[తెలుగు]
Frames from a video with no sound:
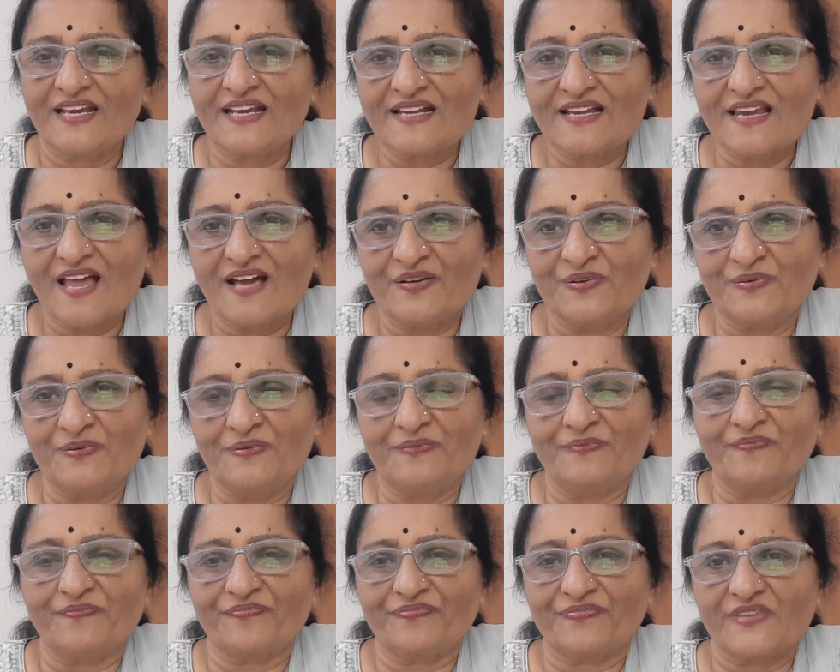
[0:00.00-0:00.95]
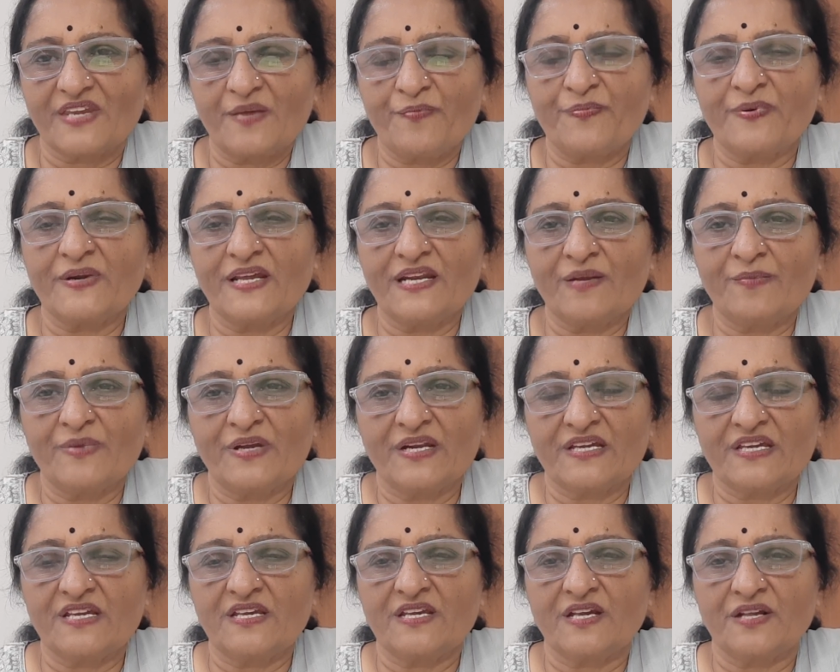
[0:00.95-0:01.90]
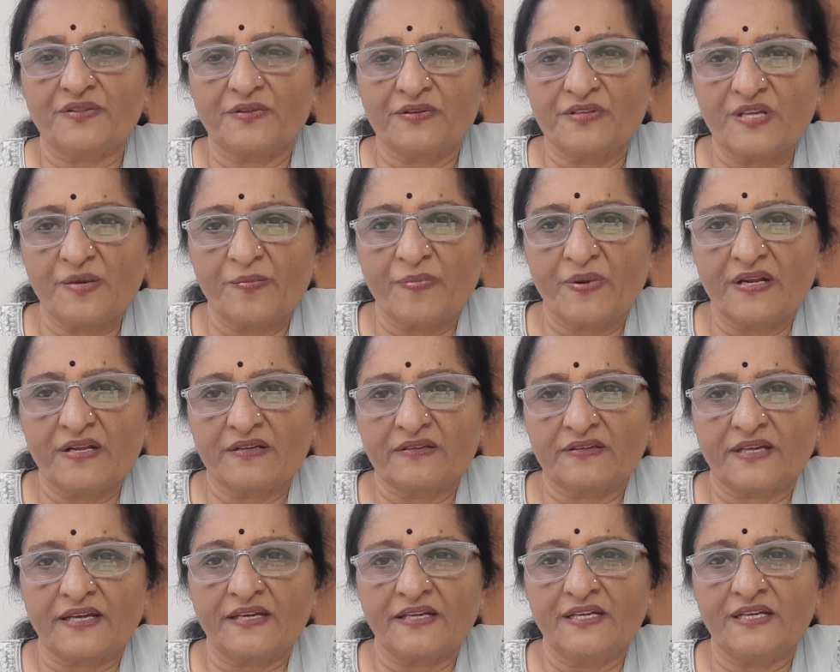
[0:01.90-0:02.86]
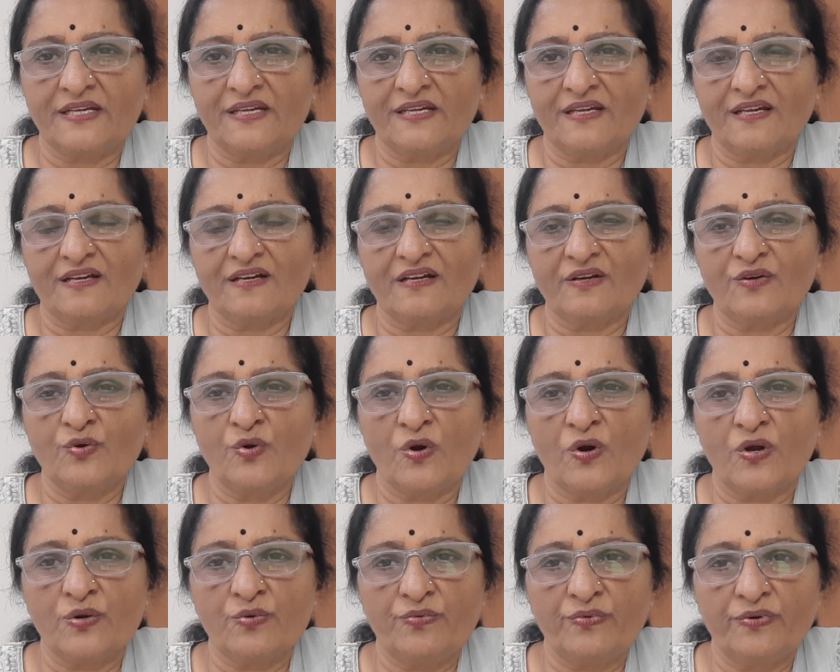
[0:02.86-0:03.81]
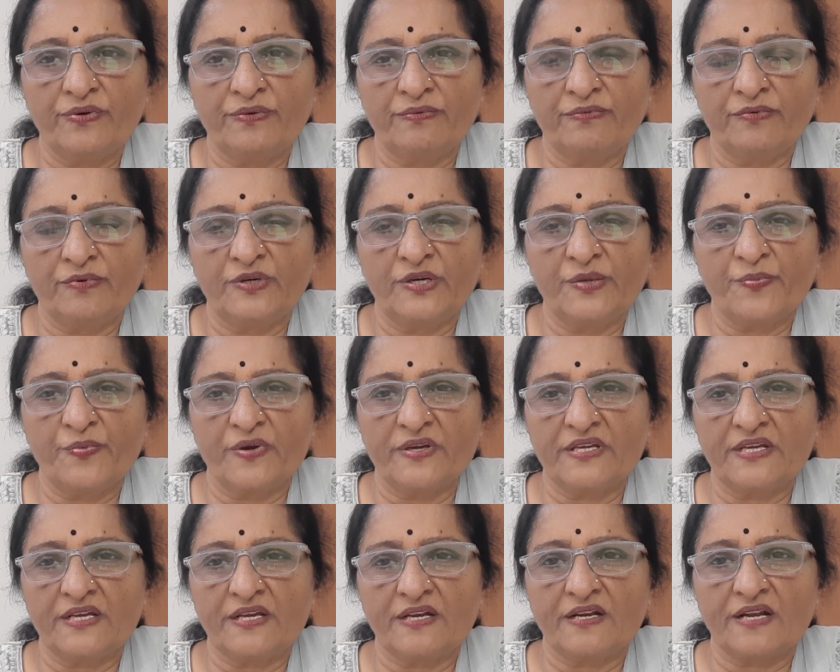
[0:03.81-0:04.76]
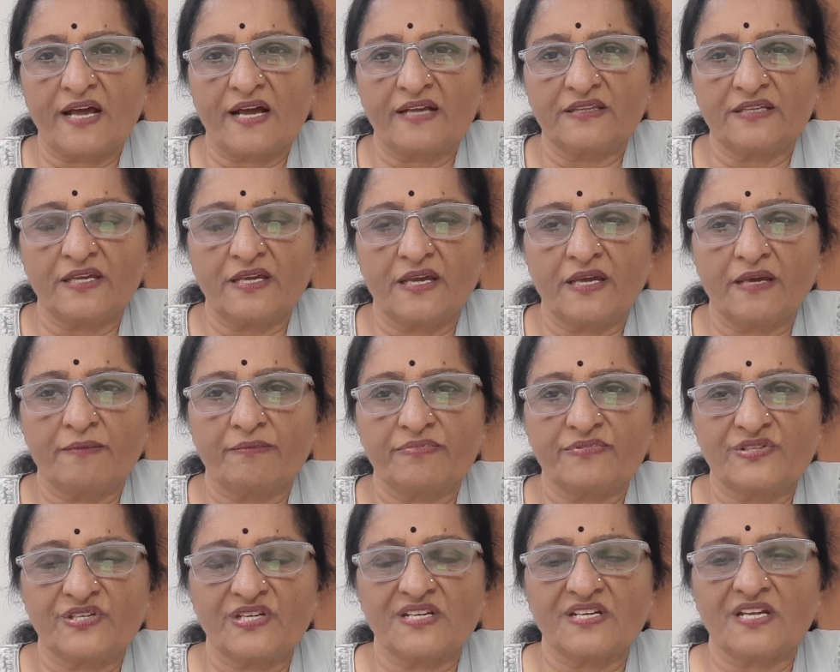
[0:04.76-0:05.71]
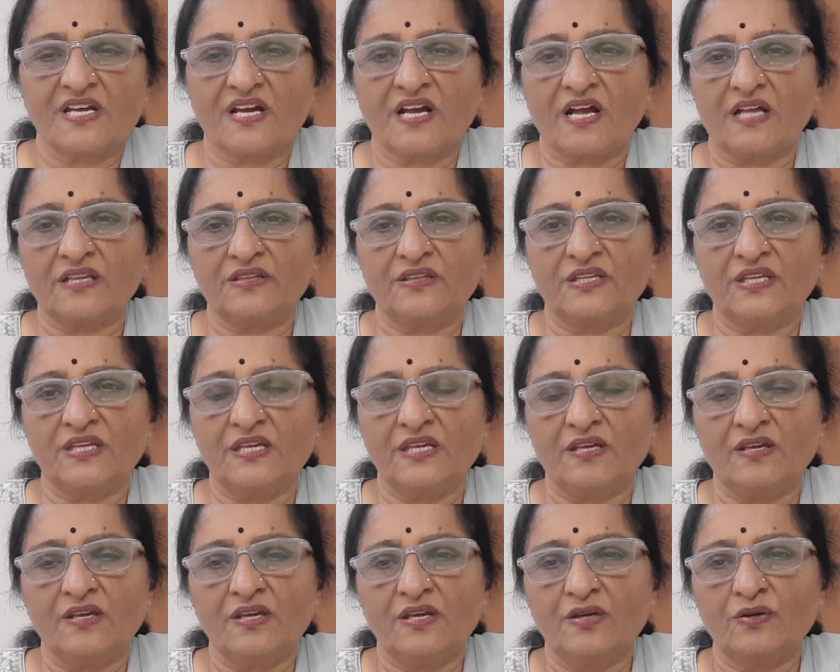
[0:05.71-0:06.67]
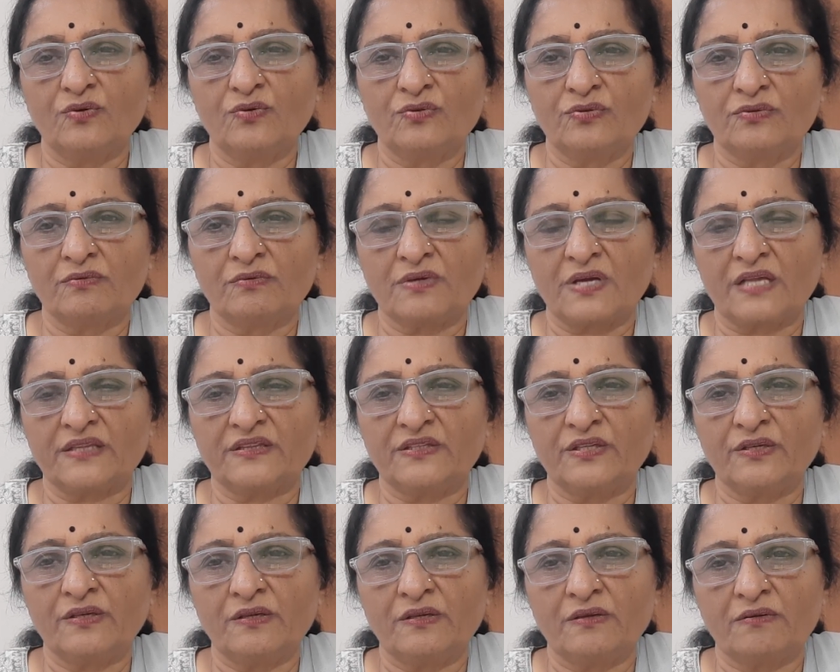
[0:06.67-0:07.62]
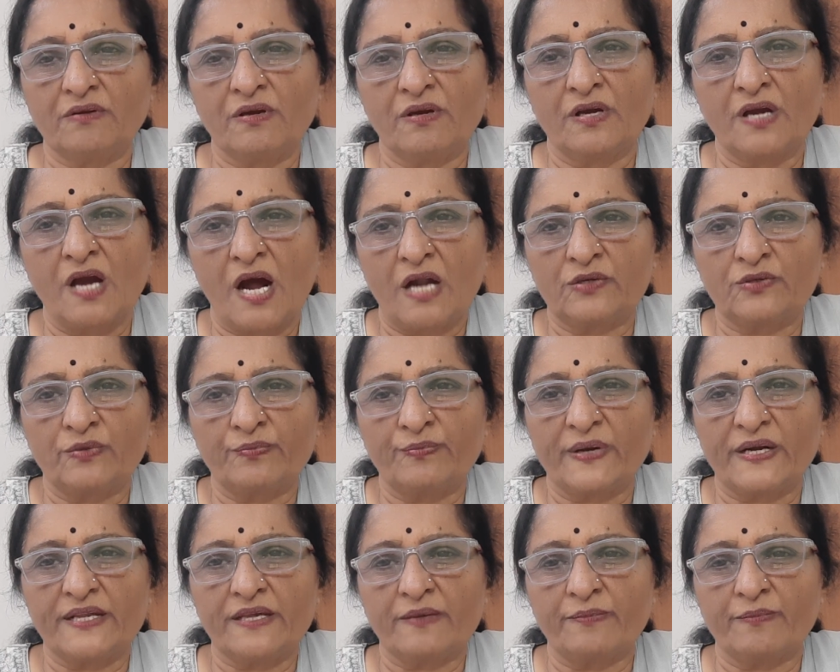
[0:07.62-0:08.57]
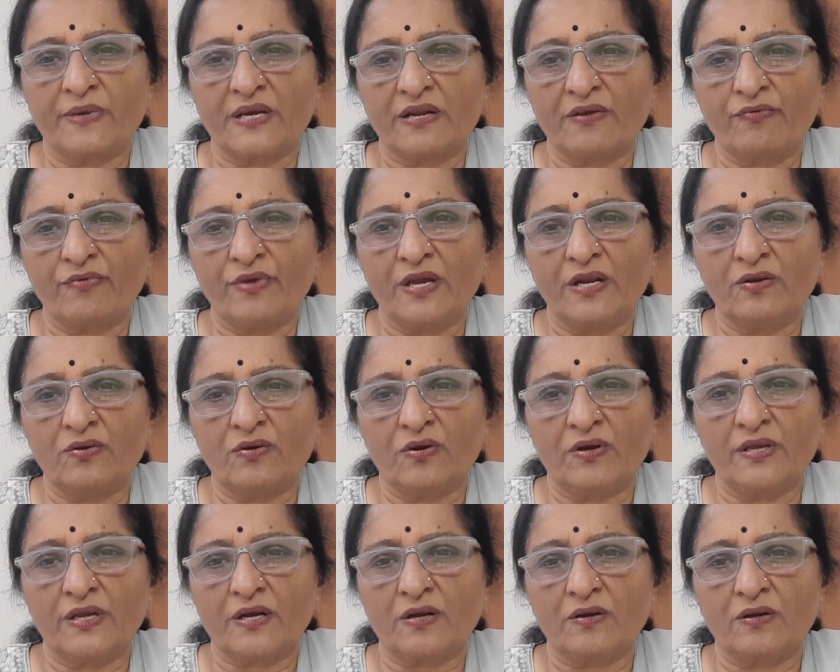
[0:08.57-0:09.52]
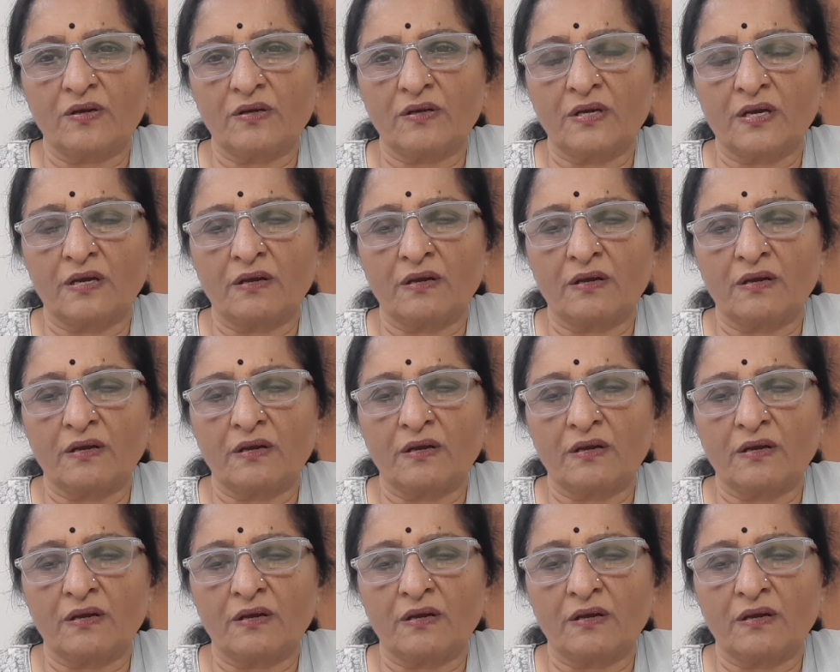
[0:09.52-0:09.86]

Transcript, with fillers: ఇట్లాగూ ఎప్పుడైనా మనకి ఎదురు దెబ్బలు తగిలి గోరు ఊడిపోయి లేకపోతే చిన్న కత్తి కత్తి ఘాటు పడి మన వేలుకో ఎక్కడో